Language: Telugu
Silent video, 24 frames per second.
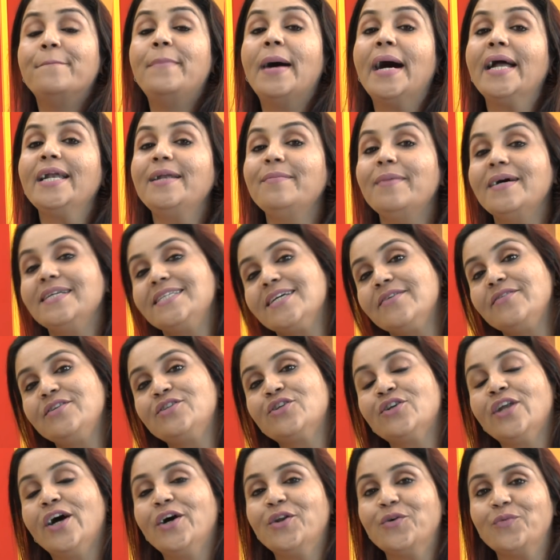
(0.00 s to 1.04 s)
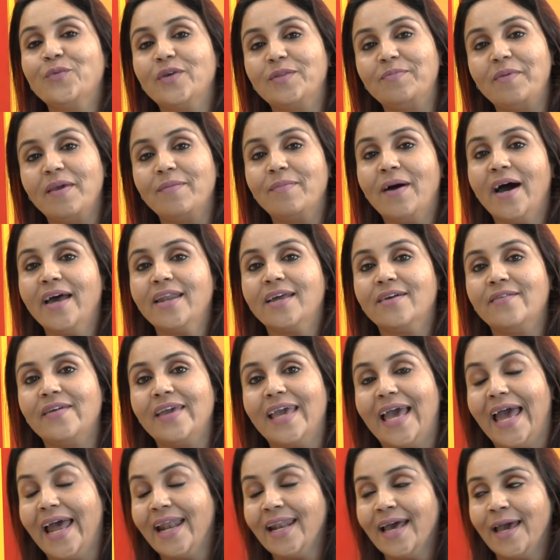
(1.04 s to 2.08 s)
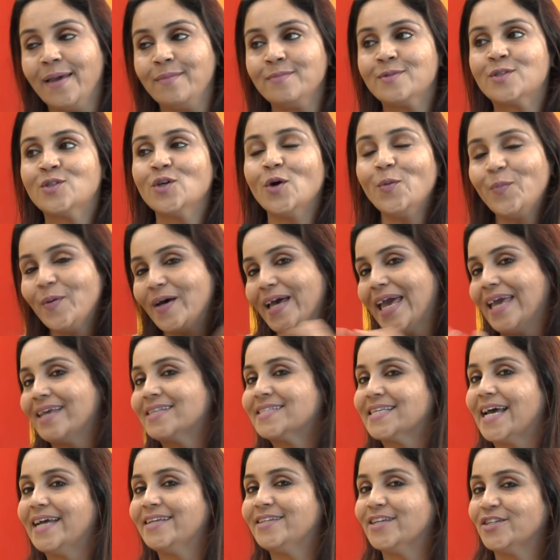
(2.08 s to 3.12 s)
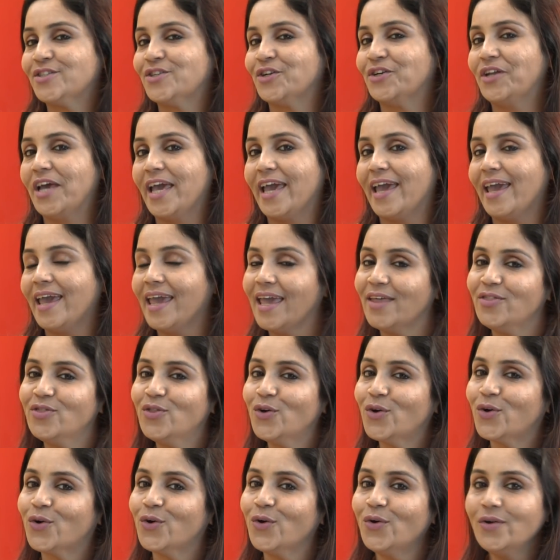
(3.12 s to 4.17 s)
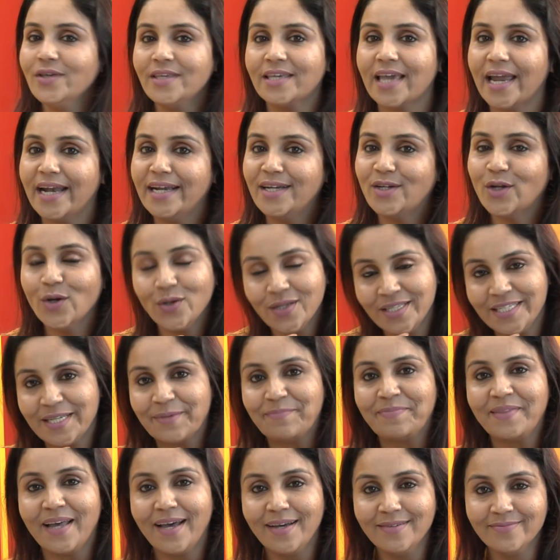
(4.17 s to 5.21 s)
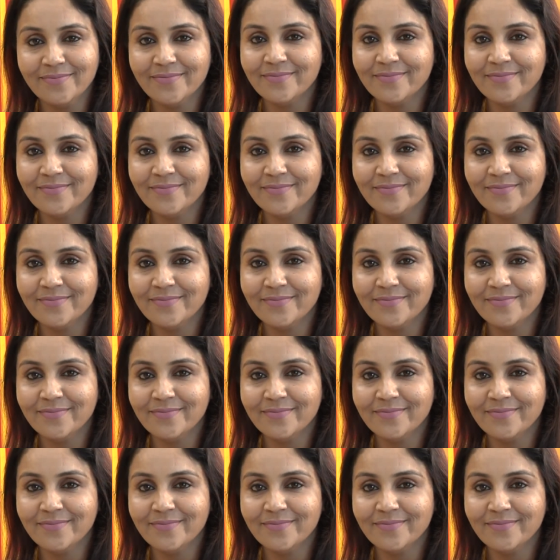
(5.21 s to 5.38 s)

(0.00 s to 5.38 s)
బ్యాండ్ బాజా వింటున్నారు విత్ మీ భార్గవి అండ్ ఐఎమ్ సూపర్ ఎక్సైటెడ్ టుడే ఎందుకు ఏంటో చెప్తా